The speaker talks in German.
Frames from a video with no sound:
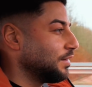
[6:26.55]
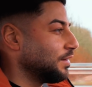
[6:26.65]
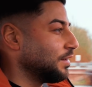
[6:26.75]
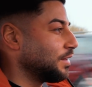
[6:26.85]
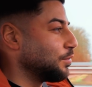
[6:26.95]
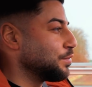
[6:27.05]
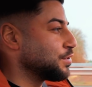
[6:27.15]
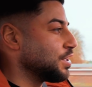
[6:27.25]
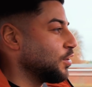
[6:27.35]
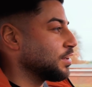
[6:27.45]
Ja, da habe
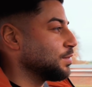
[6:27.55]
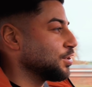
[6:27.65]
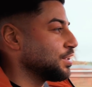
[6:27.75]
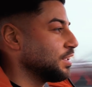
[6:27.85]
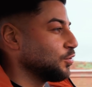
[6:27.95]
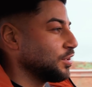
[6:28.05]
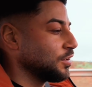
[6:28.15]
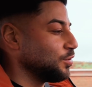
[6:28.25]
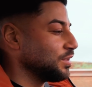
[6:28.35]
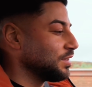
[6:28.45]
ich ihn auch erstmal schnell
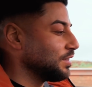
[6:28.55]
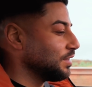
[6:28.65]
runtergeholt.